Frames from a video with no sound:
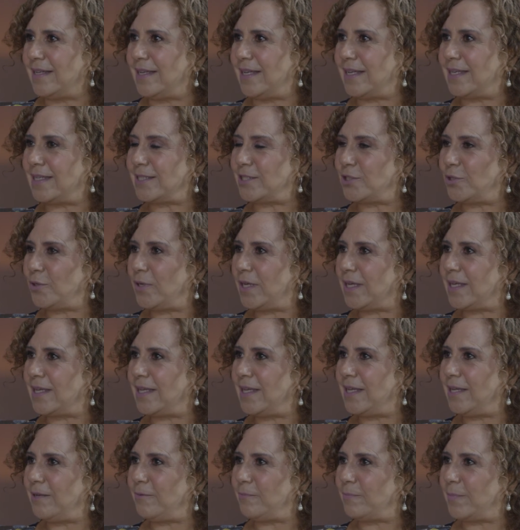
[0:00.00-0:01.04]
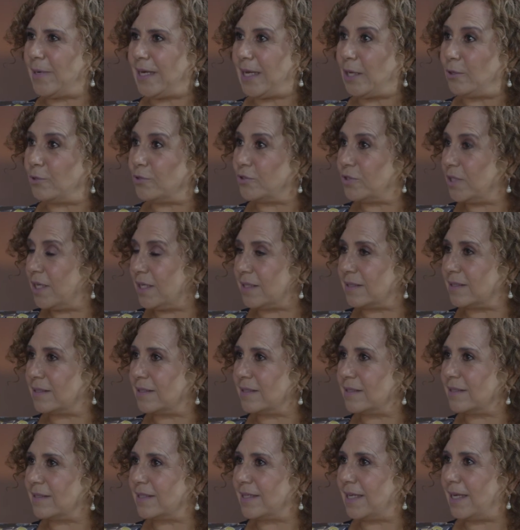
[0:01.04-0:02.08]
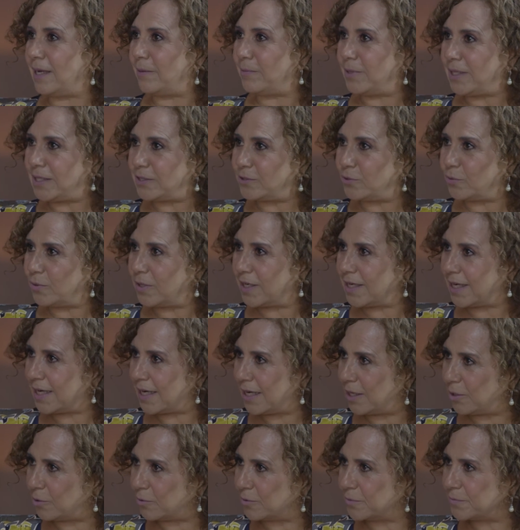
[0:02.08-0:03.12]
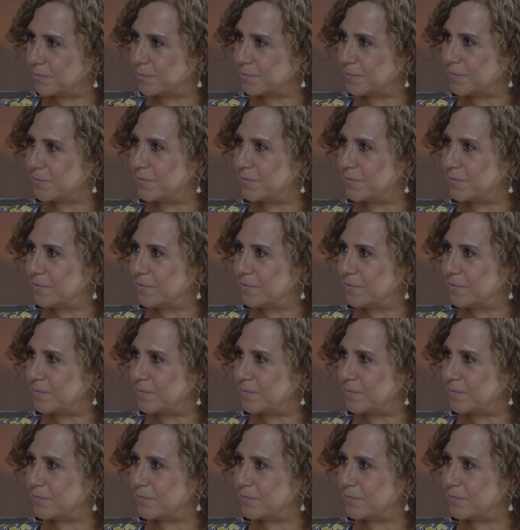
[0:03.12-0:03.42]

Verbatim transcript: y que estoy aquí para gozar, que la vida es un regalo,